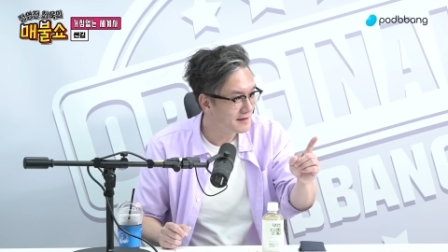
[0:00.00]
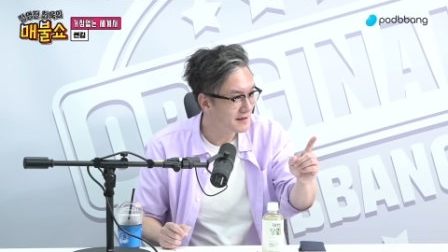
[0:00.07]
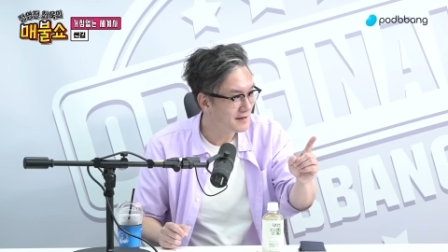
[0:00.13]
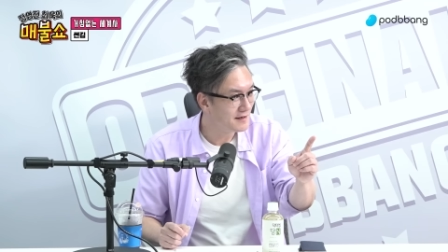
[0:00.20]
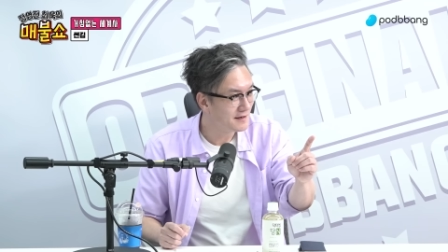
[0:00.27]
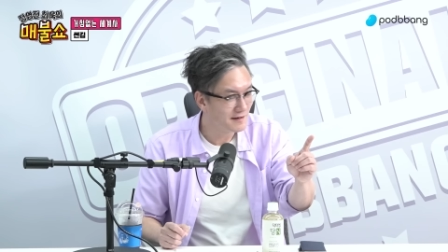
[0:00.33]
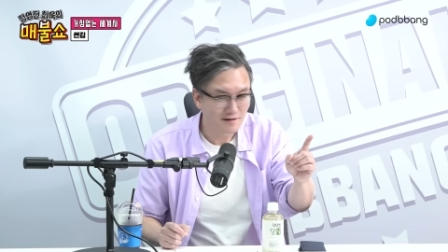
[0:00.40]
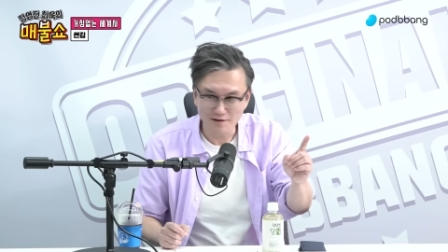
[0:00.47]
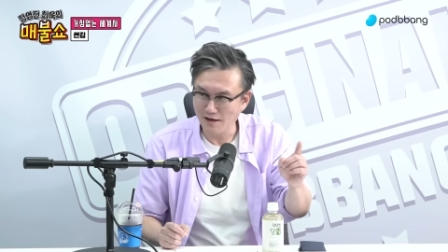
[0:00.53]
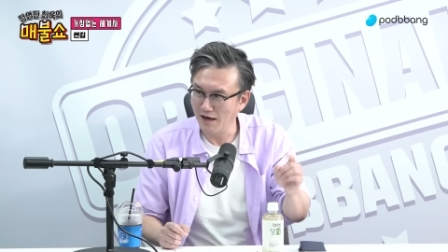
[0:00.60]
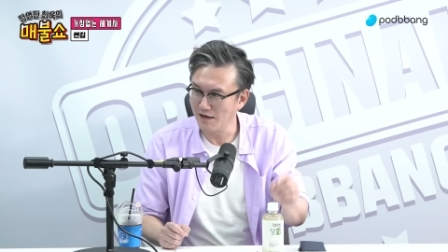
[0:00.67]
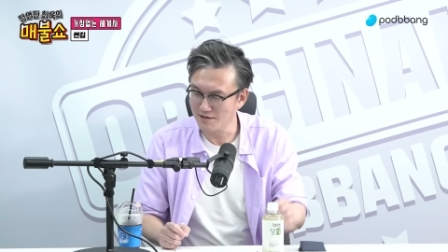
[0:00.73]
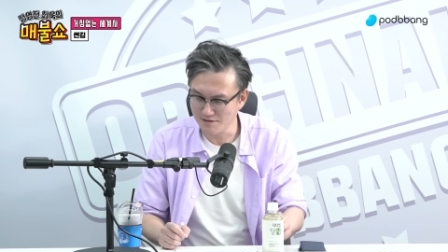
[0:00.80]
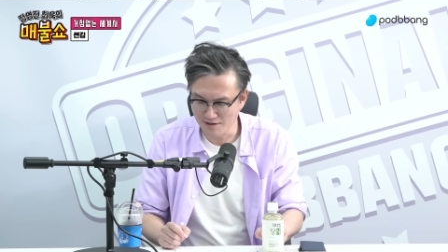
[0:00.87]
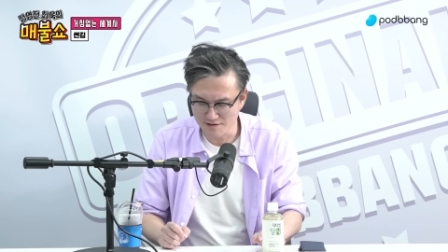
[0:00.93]
아형 빨리
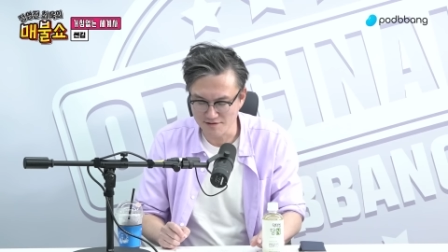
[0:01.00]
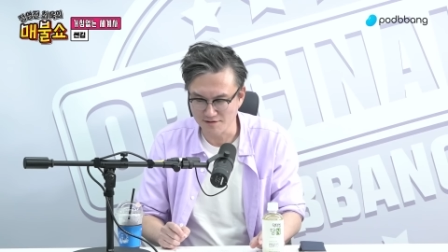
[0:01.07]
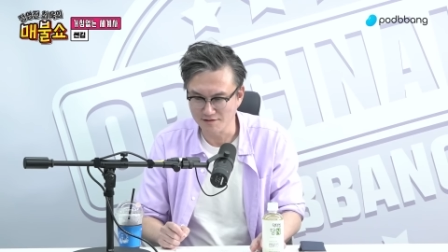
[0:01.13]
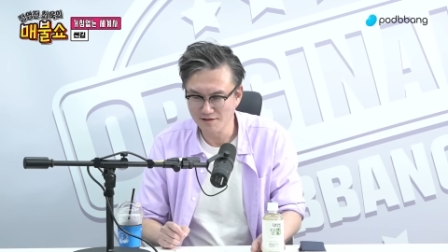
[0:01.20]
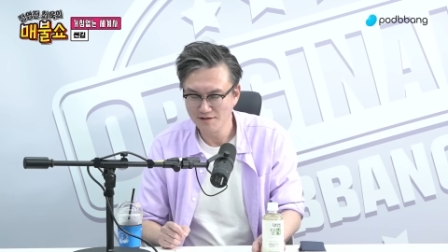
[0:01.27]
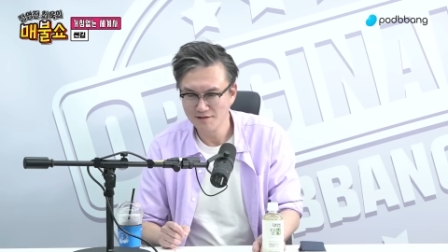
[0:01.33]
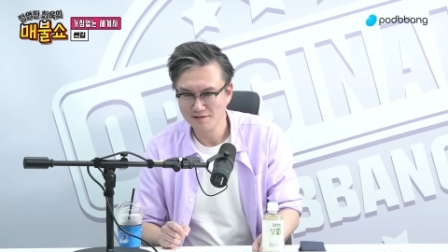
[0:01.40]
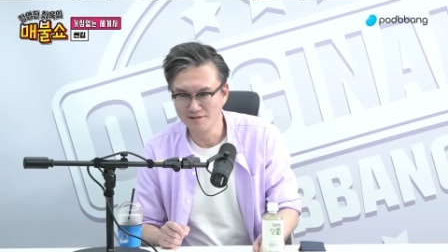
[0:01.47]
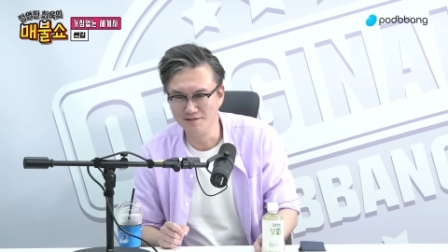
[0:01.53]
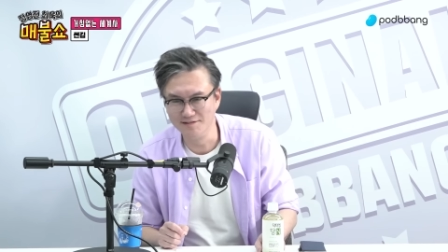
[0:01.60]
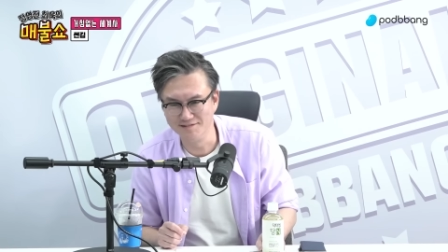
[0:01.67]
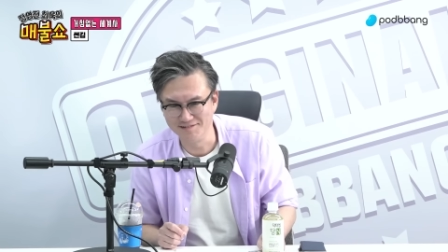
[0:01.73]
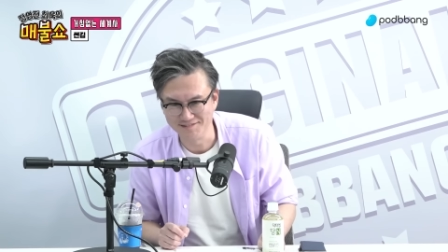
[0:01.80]
해. 알았어 알았어. 음.